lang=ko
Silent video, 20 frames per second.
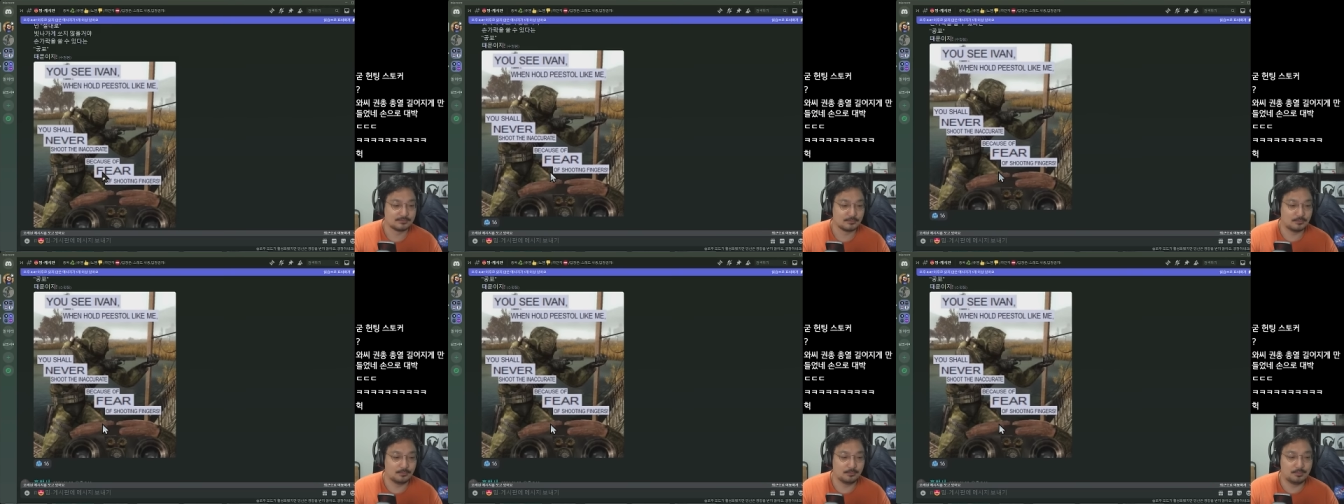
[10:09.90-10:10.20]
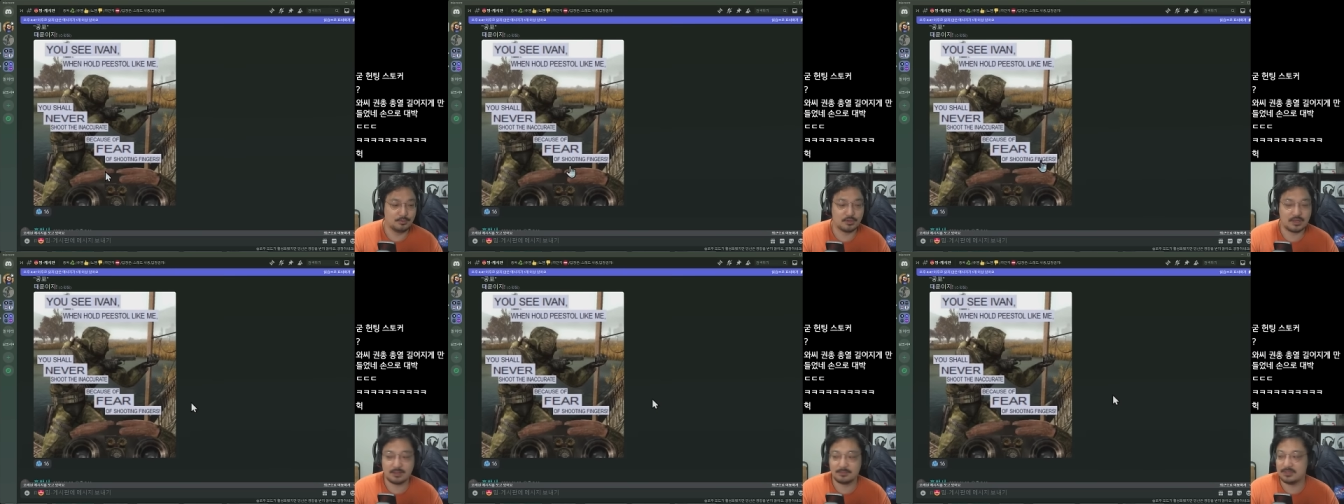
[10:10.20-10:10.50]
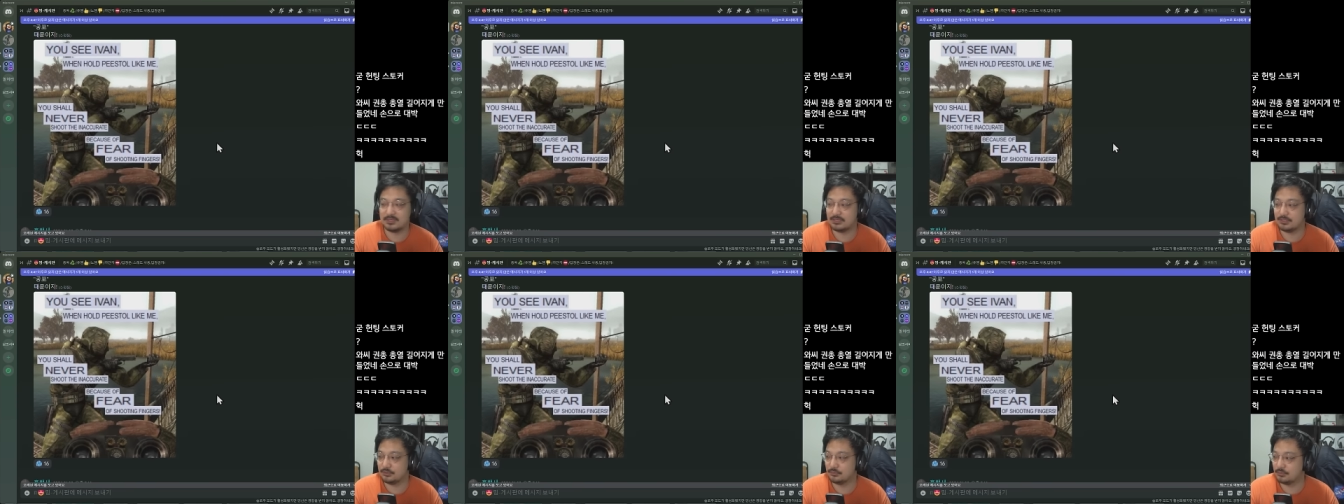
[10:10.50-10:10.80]

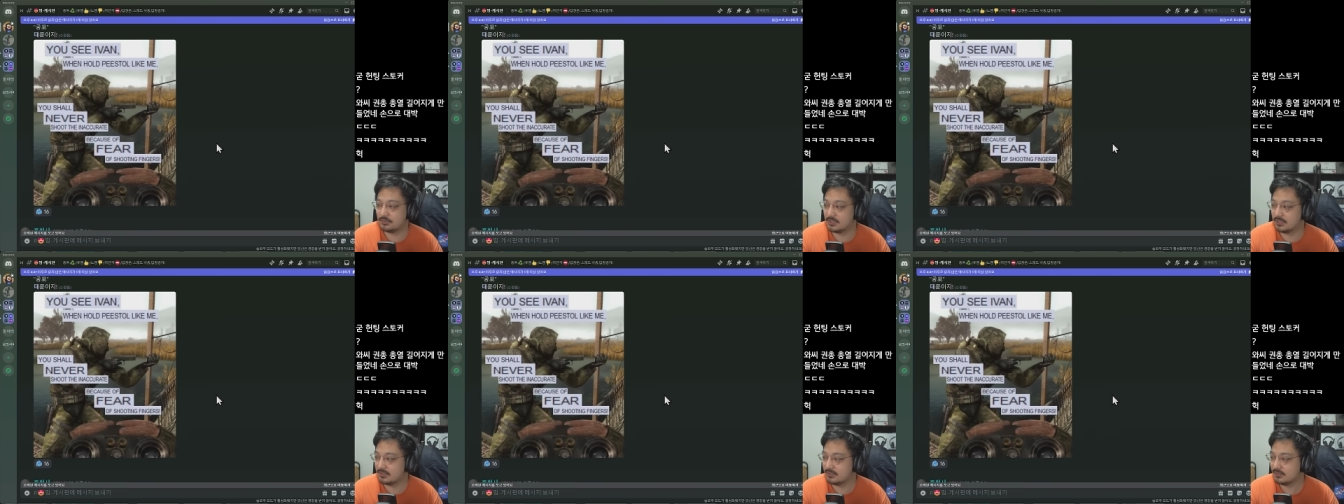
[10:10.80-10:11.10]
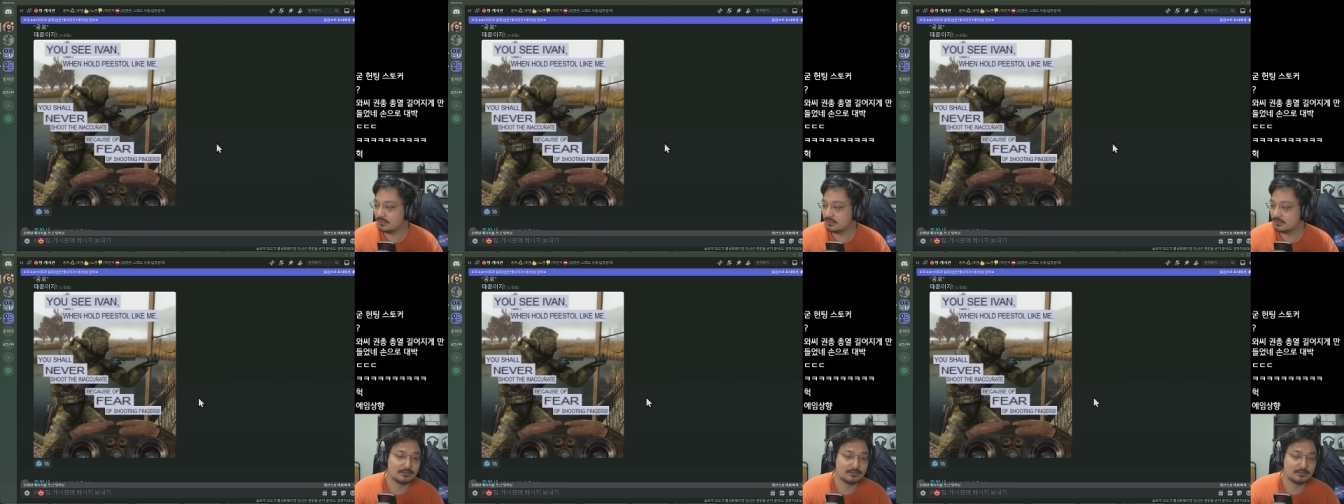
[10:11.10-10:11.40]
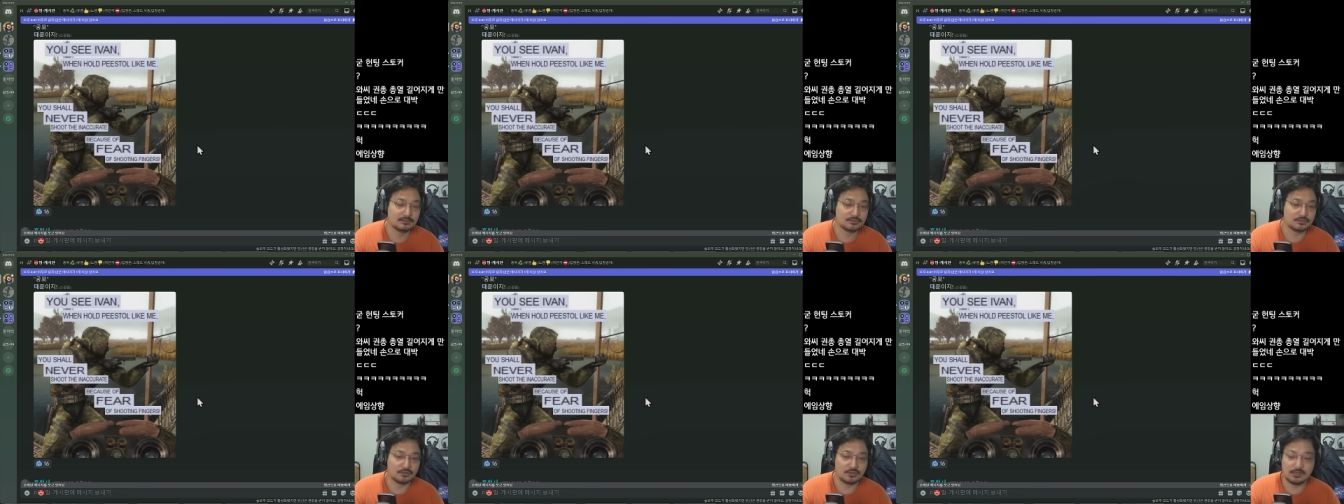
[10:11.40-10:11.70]
공포감을 이용한
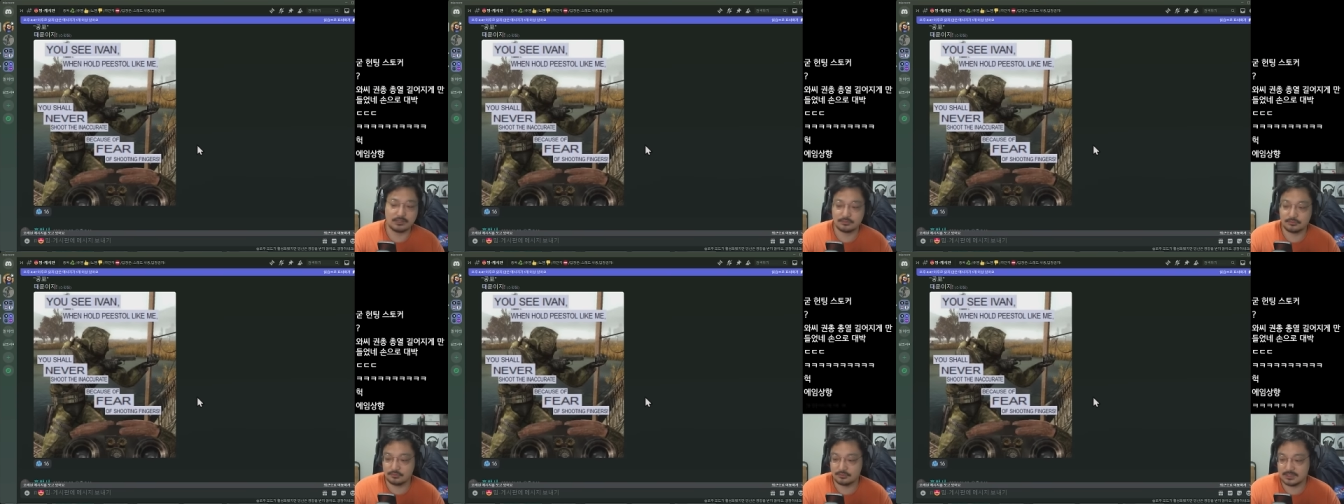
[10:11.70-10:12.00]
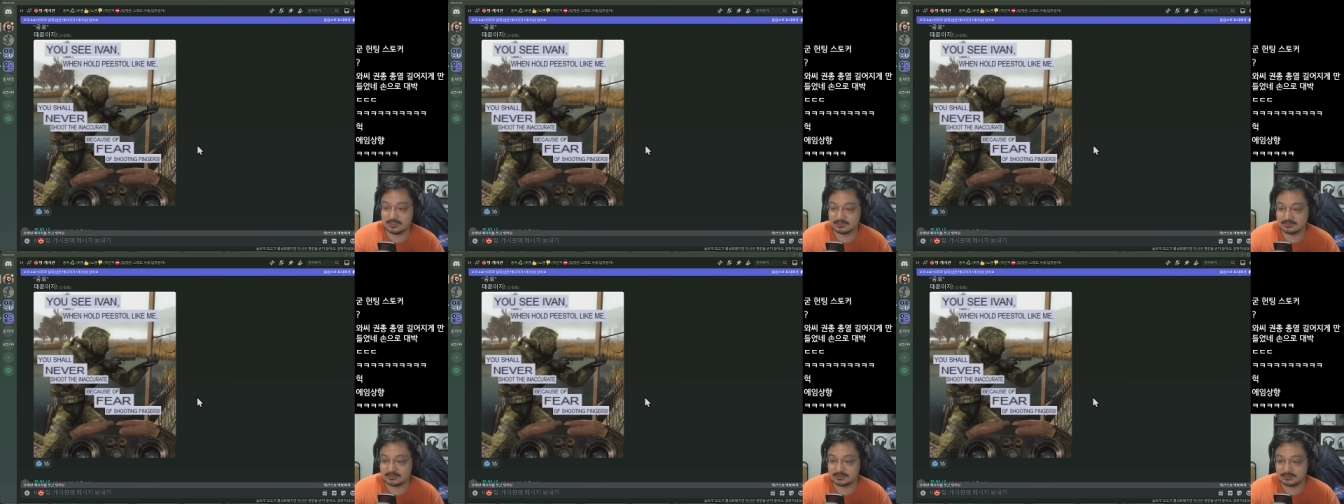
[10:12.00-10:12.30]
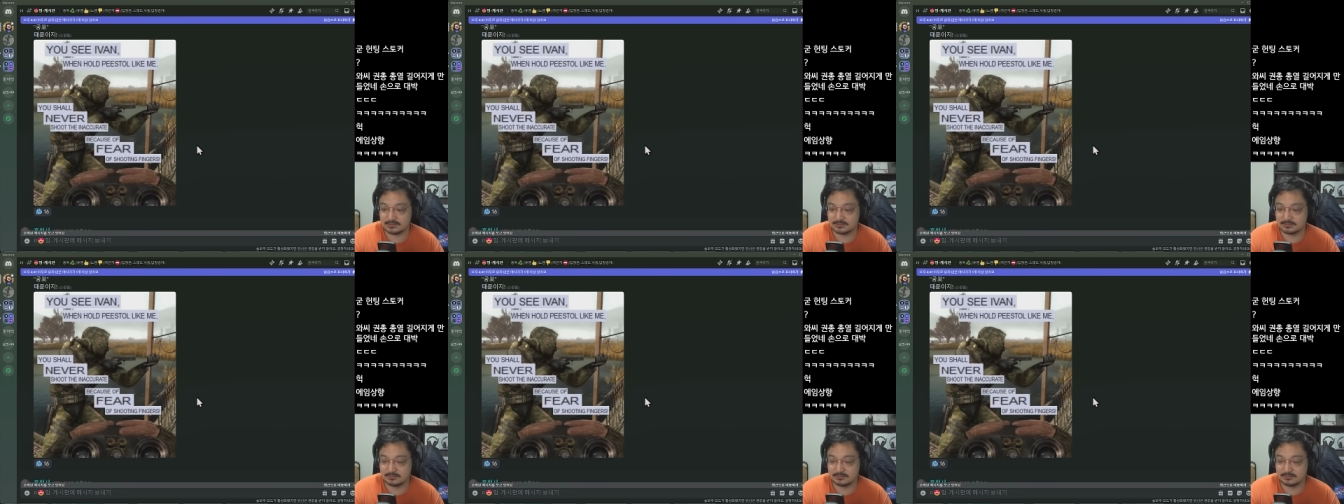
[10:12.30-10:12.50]
정확도 향상.